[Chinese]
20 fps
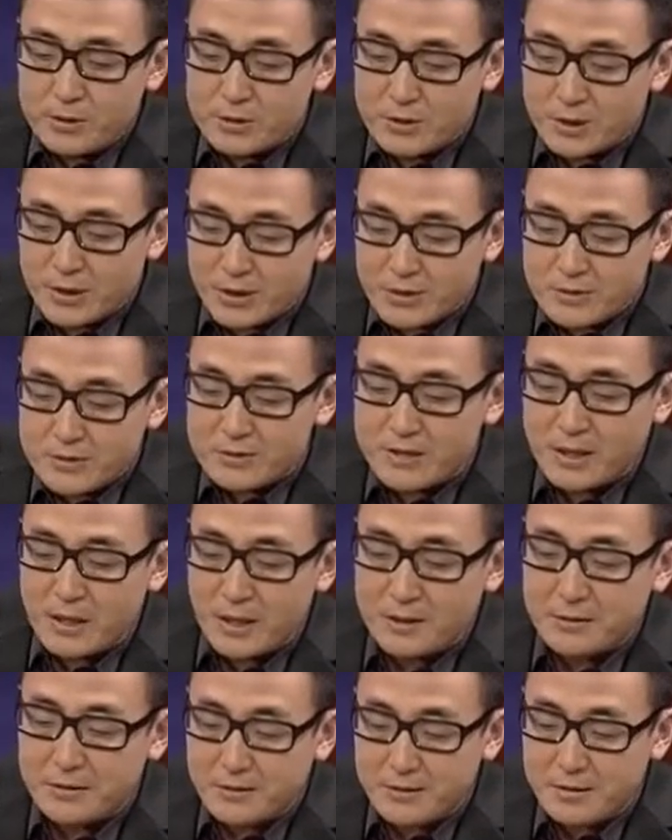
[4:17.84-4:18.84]
是很
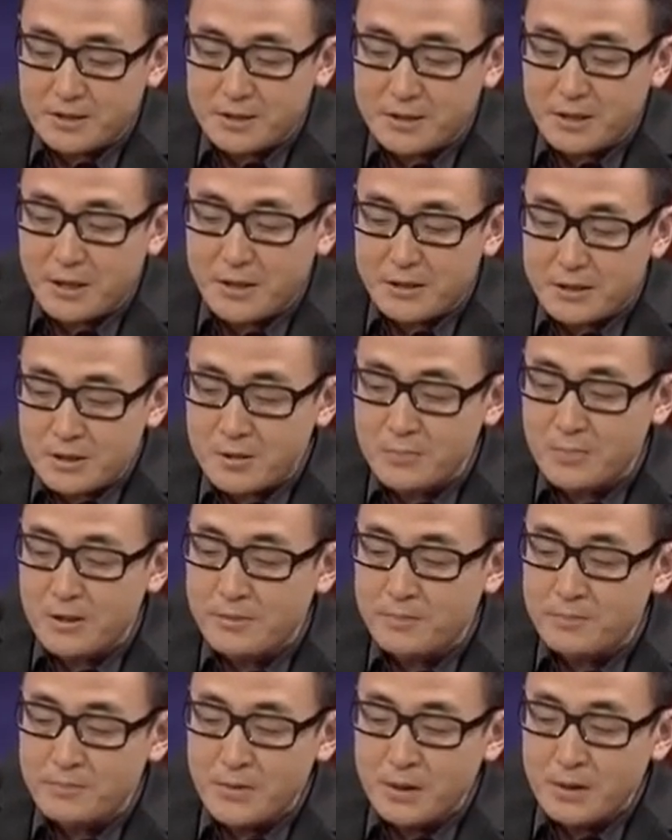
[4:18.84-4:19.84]
惨的一代移
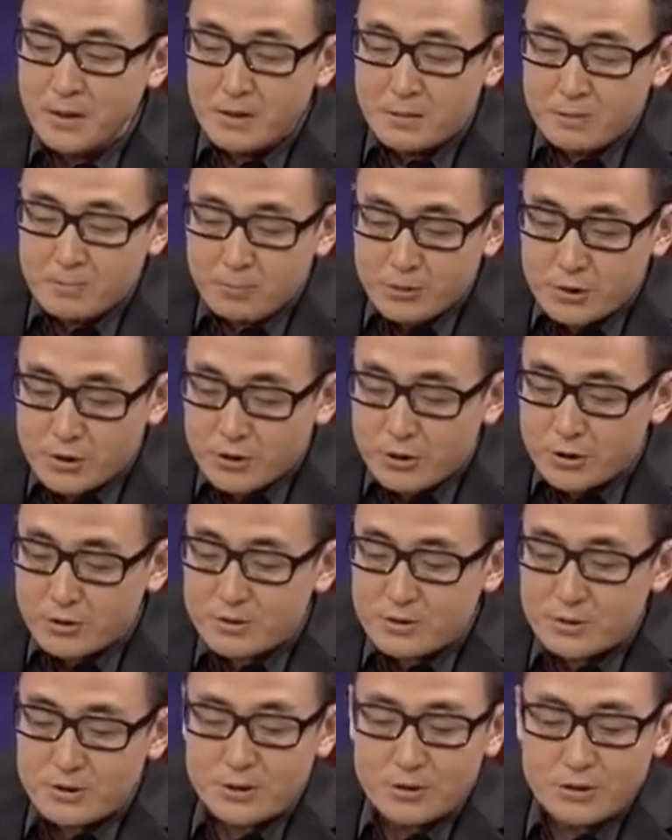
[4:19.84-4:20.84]
民，不知道
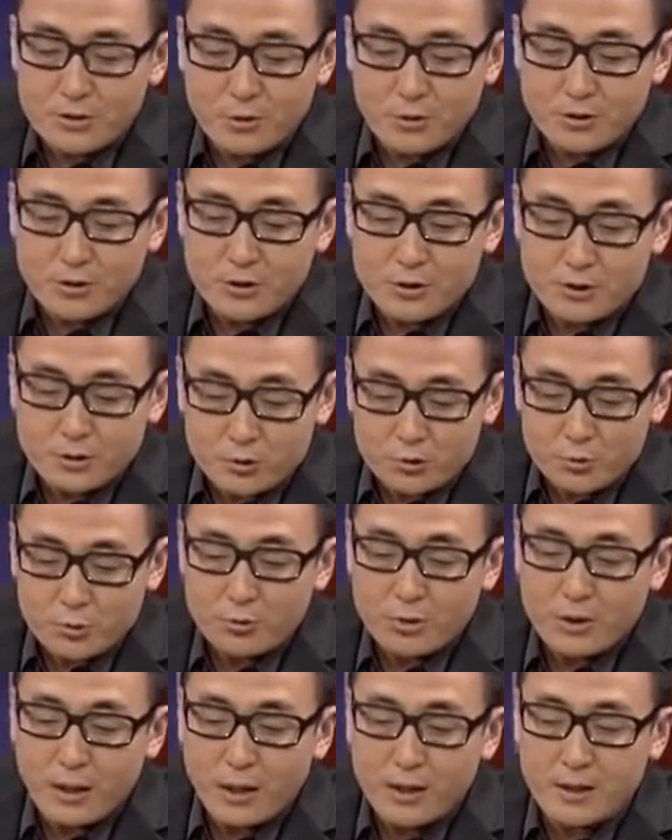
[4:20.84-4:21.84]
自己到底属
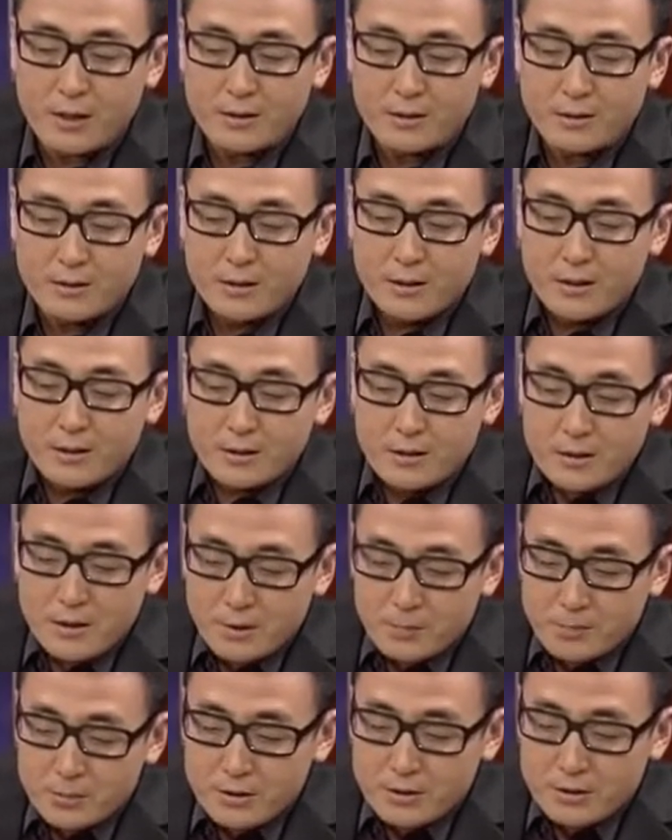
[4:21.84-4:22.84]
于哪里。
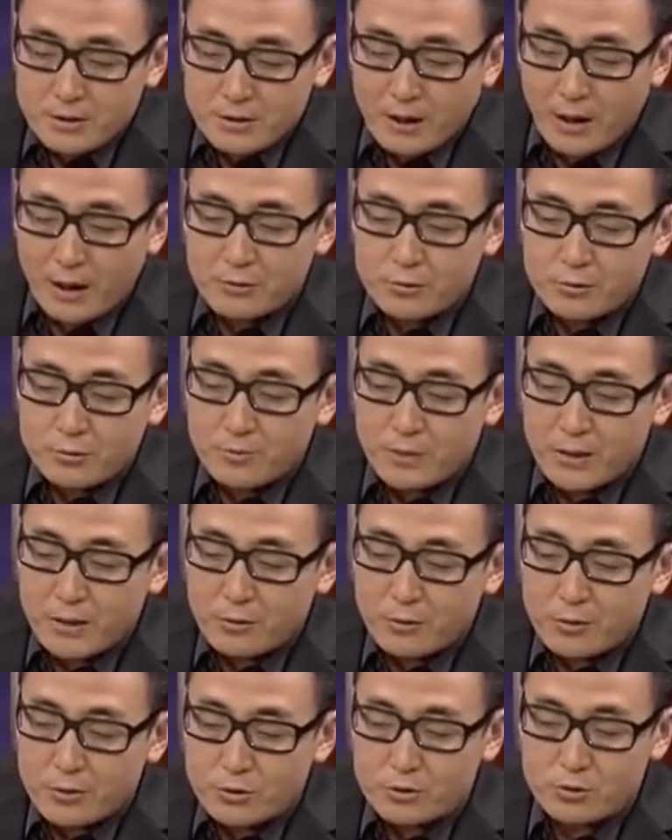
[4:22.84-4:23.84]
也不能打入美
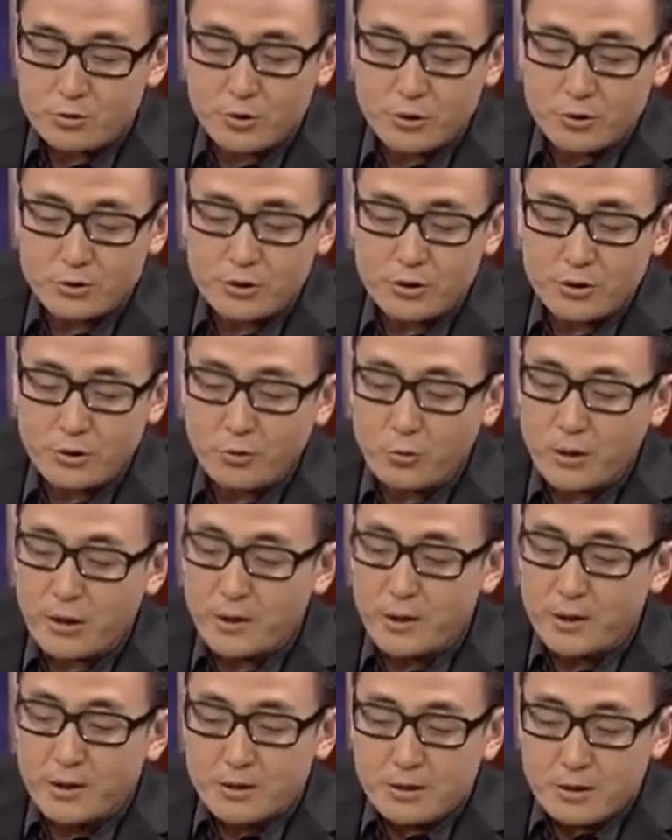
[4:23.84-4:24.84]
国的主流社会，
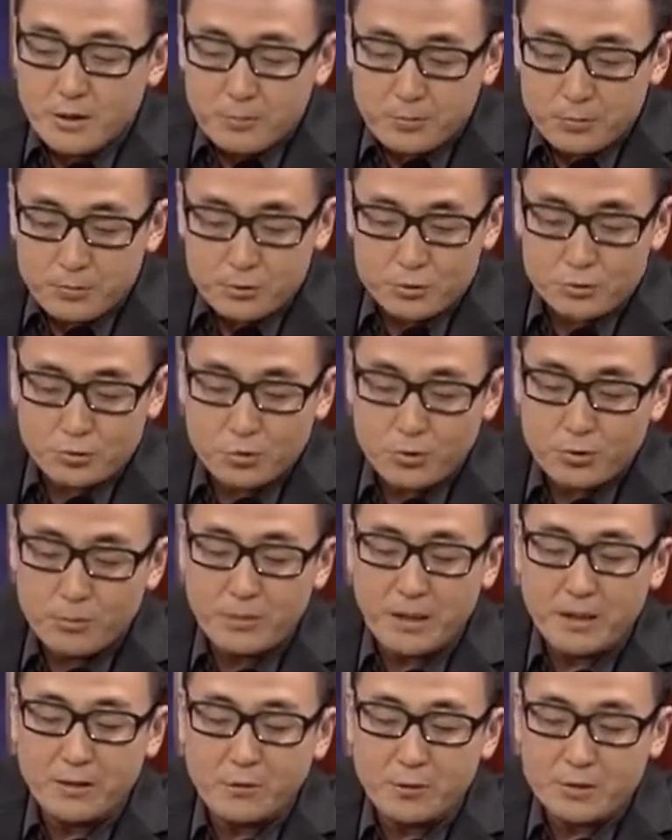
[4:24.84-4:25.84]
也不属于
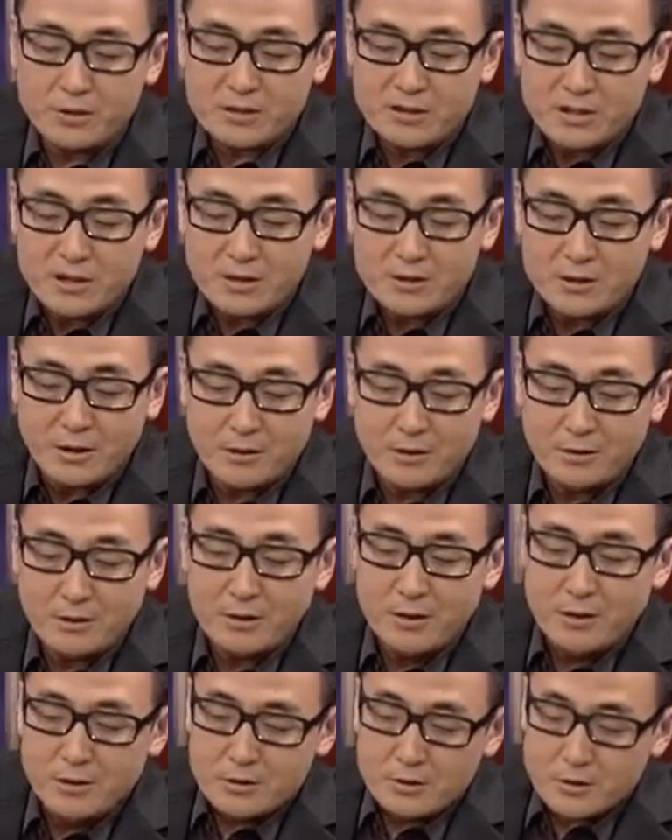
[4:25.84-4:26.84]
美国的低层，
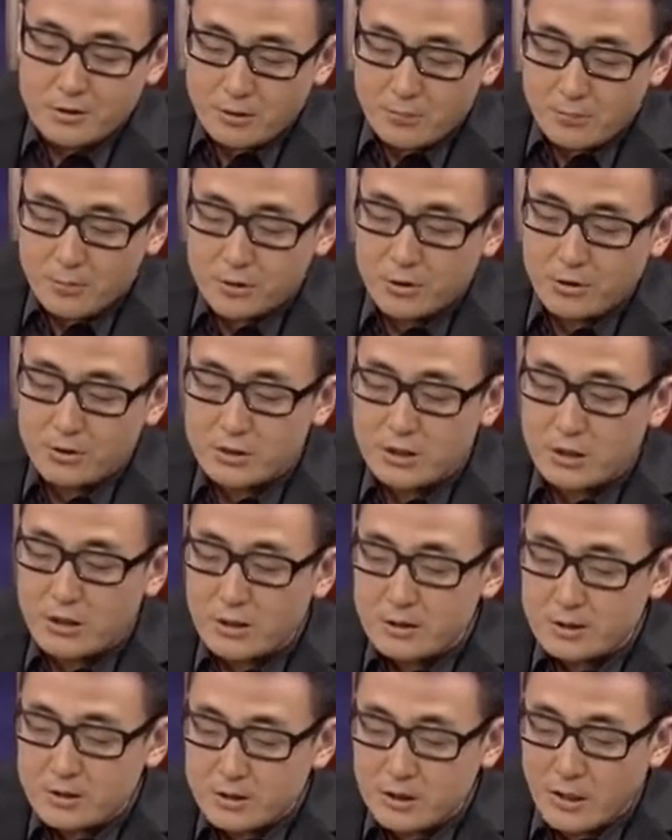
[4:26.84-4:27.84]
上不着
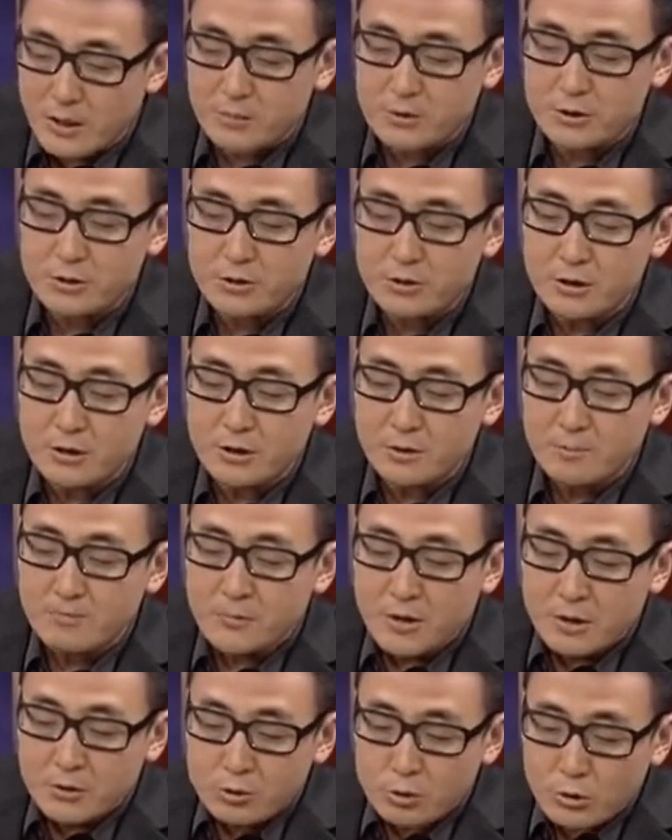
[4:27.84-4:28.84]
天，下不着地，
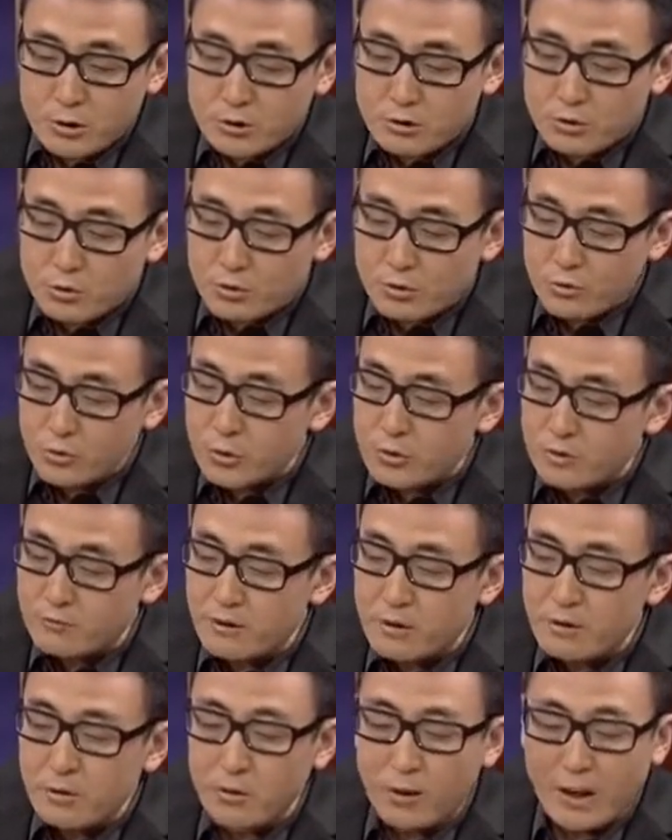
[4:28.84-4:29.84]
对中国的
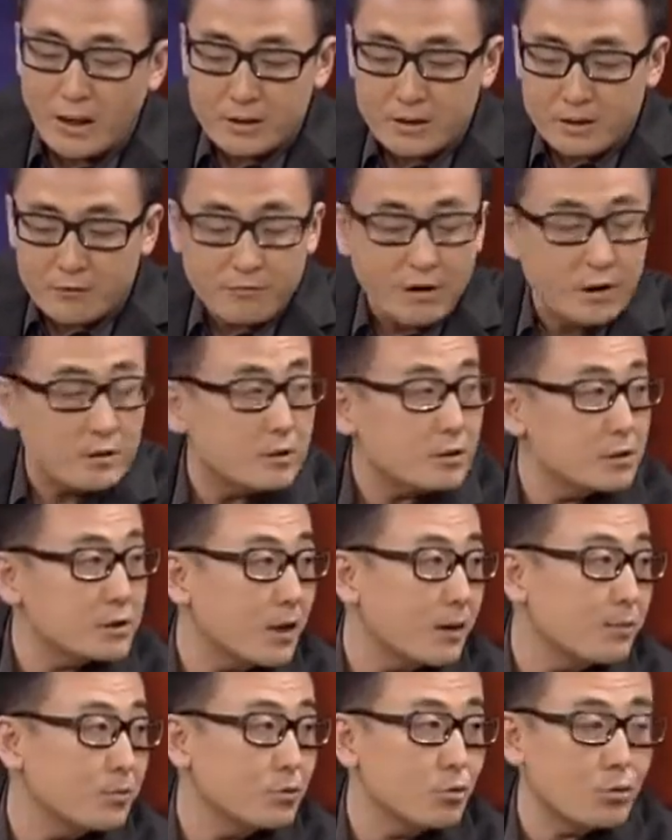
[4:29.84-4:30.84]
文化也忘得
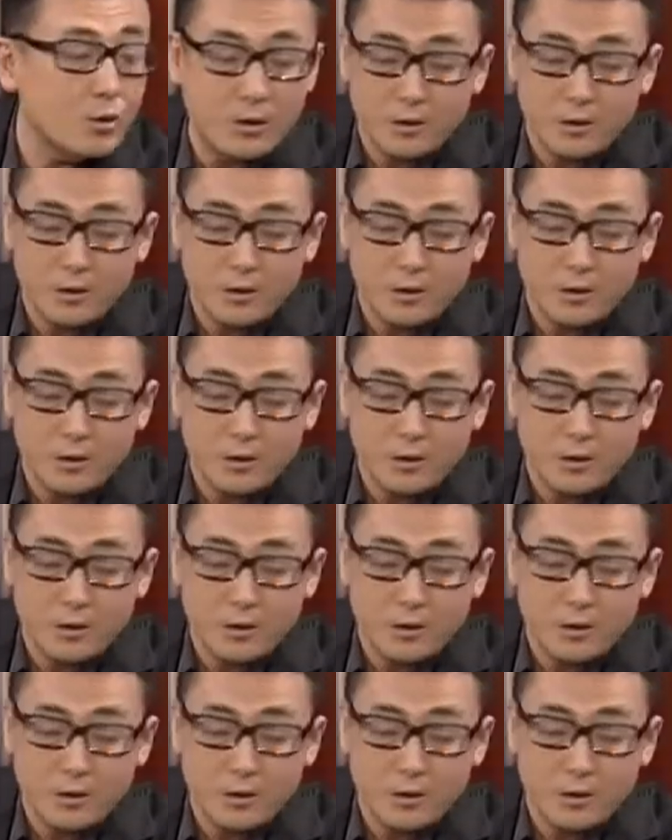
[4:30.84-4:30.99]
差不多